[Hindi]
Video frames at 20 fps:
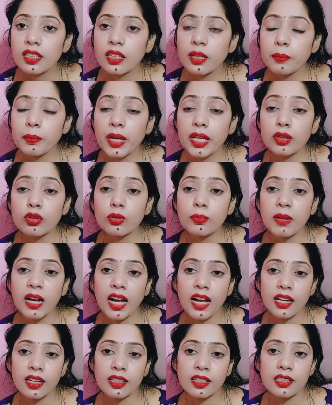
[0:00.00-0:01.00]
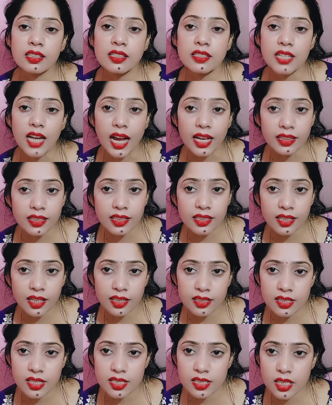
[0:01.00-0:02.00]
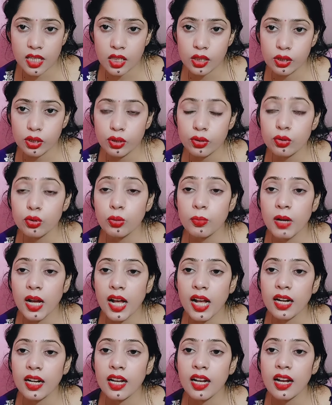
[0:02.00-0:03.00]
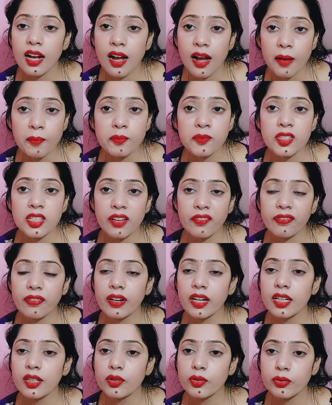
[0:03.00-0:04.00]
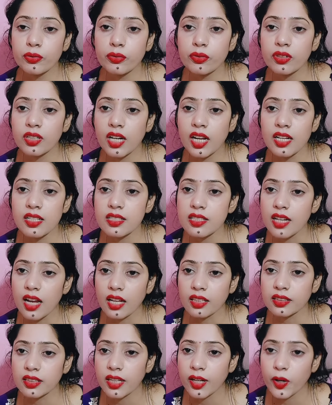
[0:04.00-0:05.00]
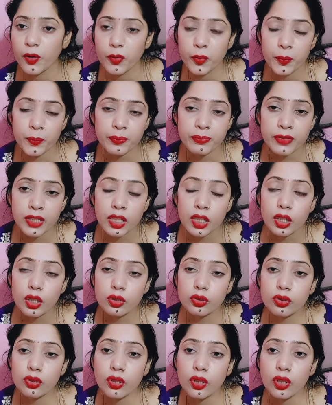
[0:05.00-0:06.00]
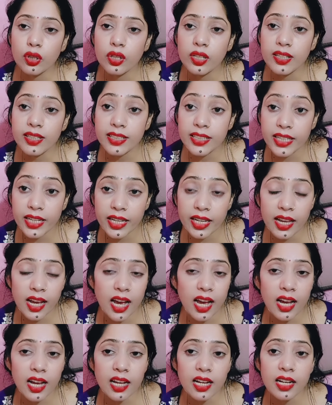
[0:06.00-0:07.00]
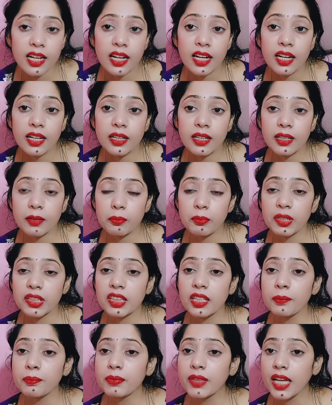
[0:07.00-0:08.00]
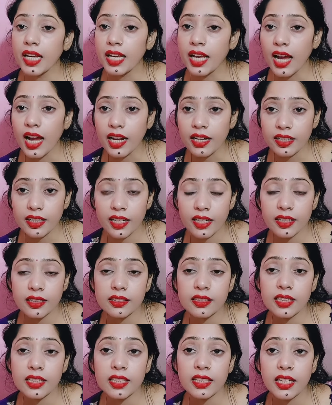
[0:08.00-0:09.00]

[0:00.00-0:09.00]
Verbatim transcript: कि मैं तुम्हारी शादी करना चाहता हूँ तुम्हारा हम सफ़र ढूंढना चाहता हूँ तो नेहा मतलब तैयार नहीं थी